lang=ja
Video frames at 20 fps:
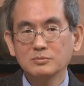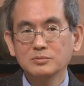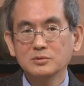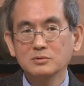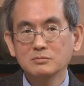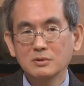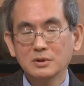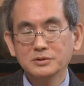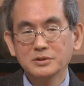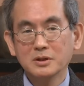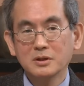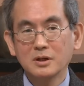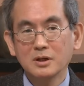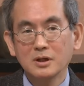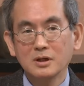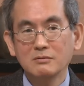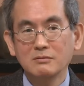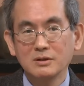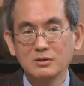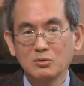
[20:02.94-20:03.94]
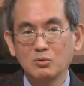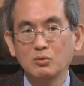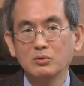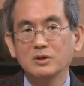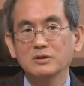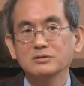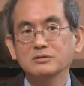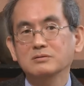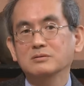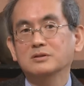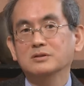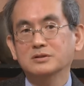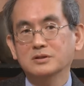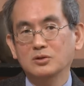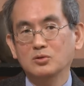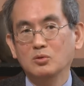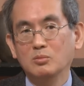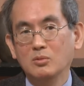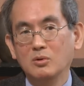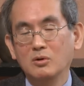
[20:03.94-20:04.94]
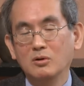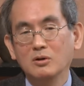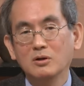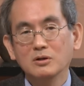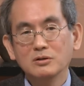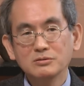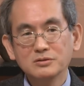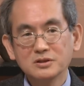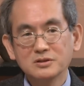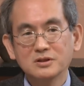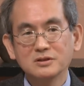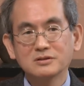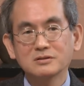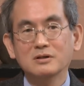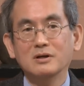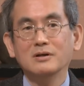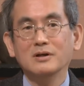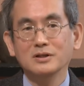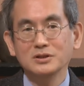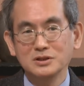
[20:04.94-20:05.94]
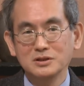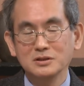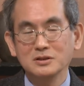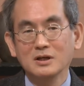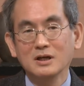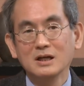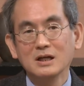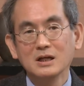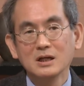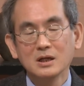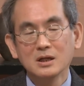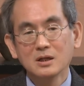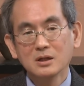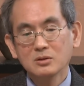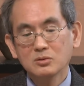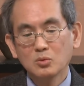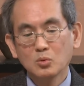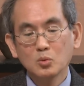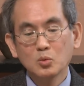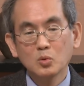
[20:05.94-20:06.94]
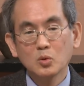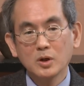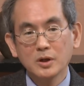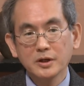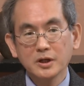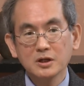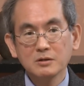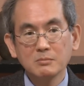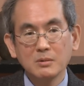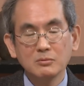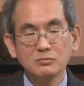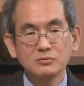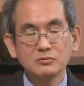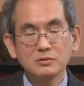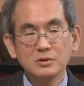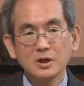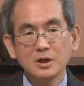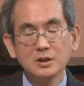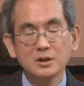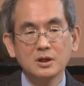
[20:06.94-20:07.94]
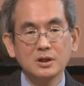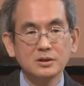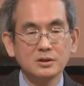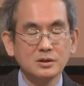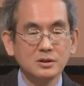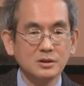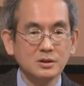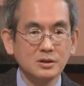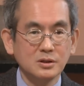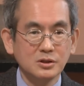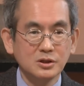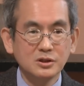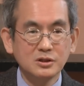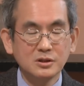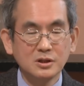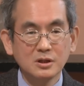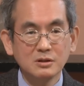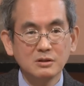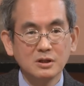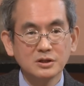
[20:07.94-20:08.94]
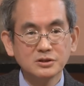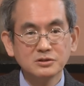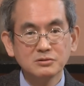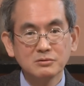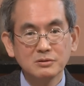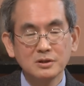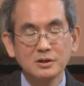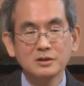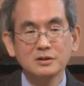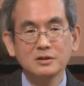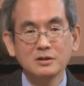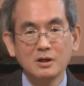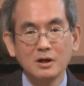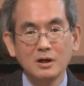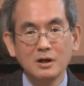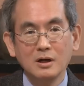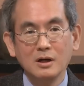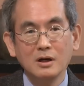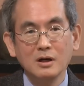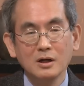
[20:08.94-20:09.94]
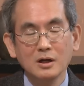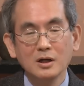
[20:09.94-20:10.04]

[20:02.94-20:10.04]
分は世界平和に貢献するんですけども絶対使わないし、ね、ところがね今ウクライナに行ってるはずの兵器が